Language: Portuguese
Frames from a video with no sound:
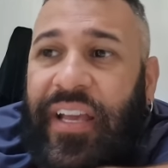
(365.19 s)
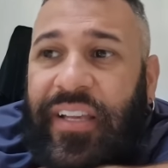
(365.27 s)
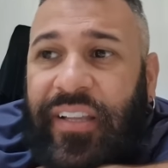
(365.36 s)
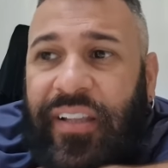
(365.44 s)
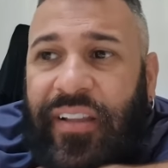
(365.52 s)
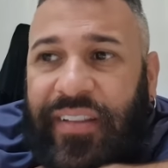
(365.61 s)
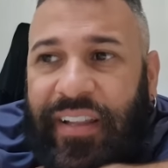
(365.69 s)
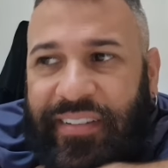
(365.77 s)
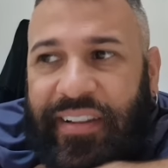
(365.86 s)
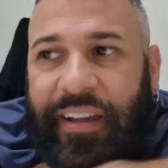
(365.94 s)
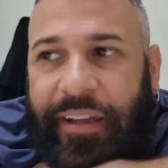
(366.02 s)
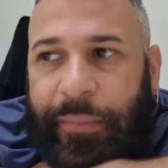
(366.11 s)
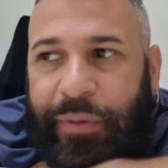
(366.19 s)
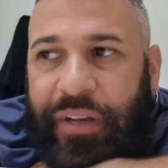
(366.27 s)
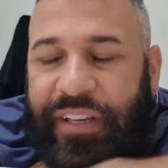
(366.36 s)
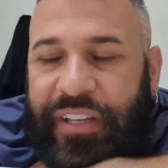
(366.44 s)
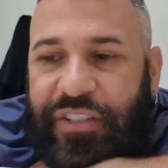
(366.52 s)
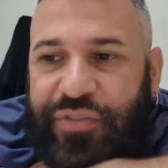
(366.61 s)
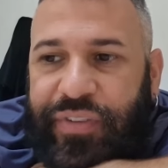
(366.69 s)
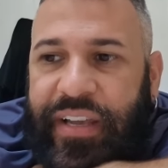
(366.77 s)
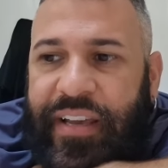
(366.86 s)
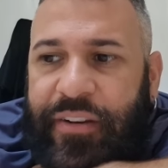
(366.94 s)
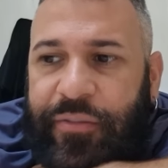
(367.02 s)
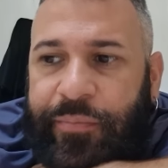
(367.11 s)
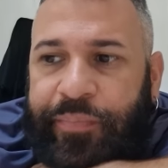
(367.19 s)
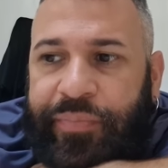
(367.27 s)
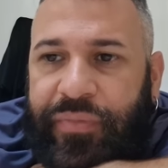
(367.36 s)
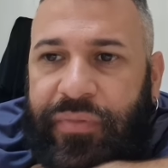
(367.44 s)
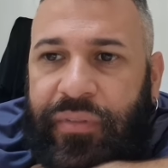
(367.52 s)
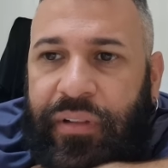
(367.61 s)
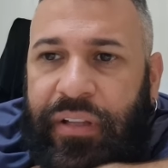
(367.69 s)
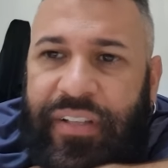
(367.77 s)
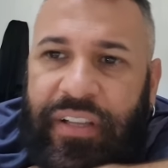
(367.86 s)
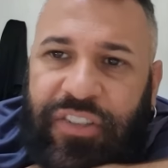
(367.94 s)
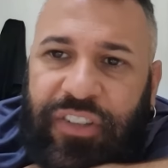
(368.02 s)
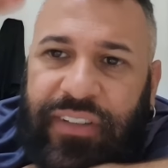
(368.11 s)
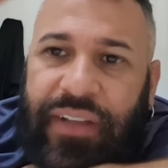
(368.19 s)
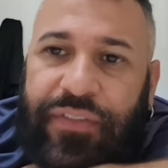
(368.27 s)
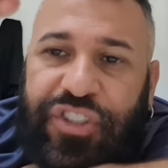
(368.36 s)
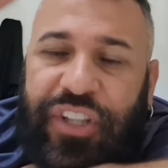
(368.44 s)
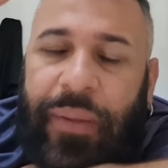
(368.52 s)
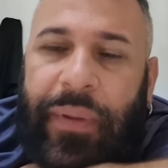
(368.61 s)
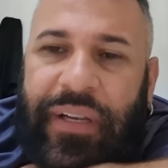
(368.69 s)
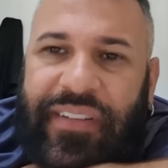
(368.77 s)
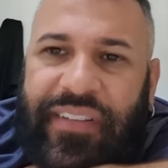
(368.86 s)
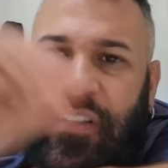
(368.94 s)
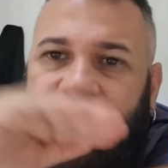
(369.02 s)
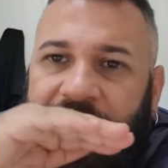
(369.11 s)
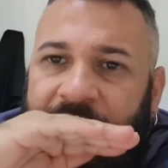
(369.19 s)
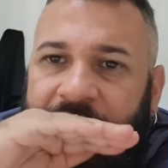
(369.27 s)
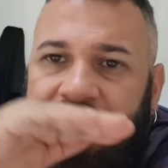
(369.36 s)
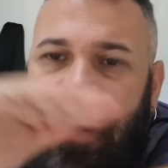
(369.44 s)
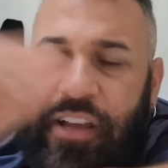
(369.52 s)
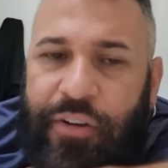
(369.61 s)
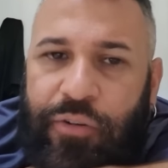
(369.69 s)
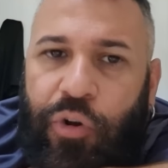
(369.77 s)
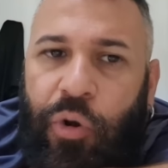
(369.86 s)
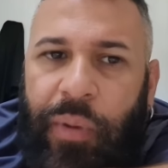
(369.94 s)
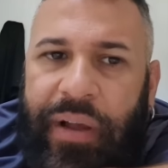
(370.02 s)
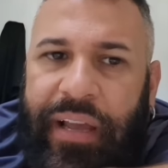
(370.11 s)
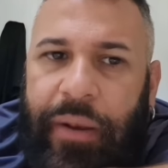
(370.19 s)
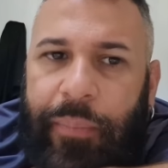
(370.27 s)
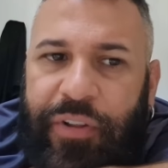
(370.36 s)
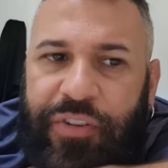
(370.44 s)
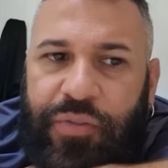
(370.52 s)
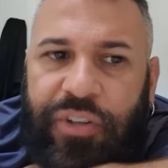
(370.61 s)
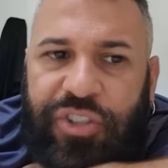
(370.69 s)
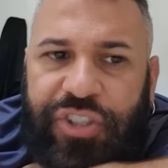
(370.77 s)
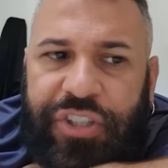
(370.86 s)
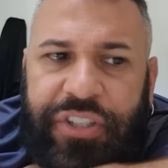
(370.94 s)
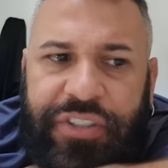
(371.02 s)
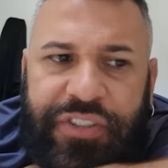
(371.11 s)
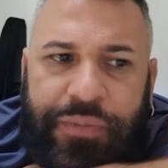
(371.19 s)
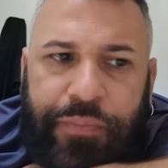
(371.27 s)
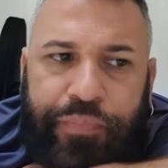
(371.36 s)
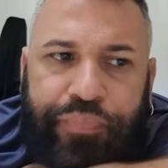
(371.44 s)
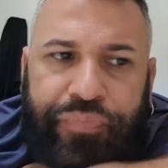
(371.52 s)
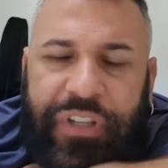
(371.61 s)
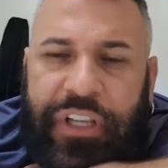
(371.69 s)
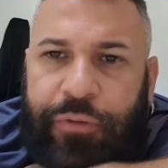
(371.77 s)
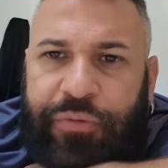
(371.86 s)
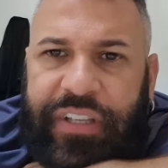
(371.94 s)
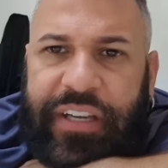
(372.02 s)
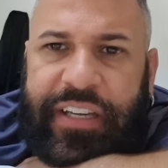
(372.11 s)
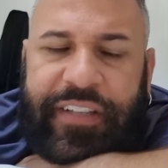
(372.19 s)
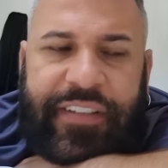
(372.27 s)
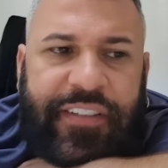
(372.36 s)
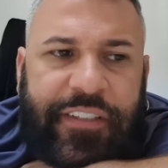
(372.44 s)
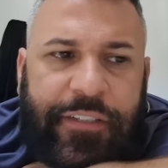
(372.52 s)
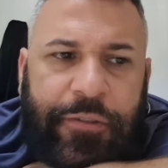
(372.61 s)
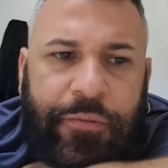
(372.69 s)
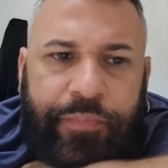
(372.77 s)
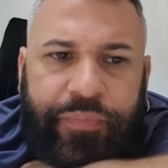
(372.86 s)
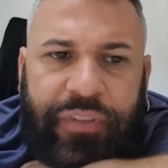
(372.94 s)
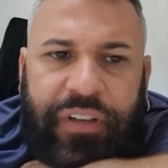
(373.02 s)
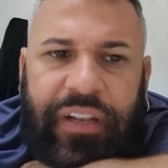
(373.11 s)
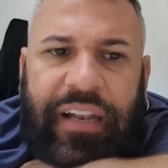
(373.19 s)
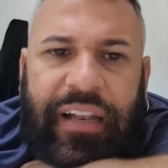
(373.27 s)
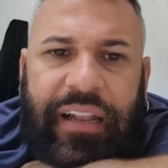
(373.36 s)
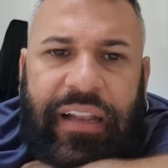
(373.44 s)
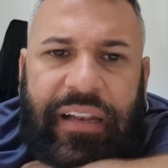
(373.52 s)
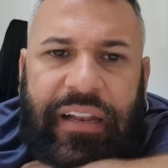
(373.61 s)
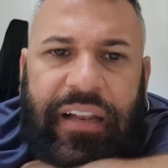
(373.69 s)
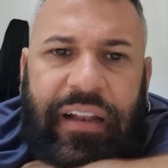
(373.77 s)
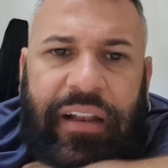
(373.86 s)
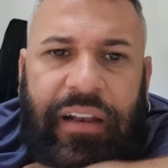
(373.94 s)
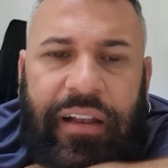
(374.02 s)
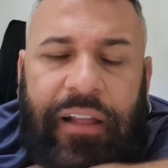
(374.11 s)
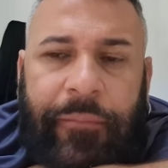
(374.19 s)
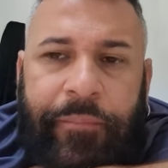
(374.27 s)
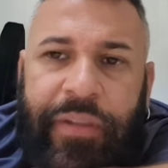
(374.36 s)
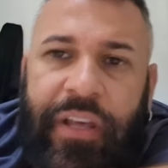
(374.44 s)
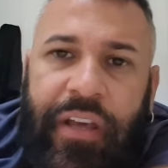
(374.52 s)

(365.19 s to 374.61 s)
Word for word: E nessa época que eles vieram, Lidiane já estava estabelecida como aquela pessoa X que não tinha crescido, lá lá lá lá lá. lá.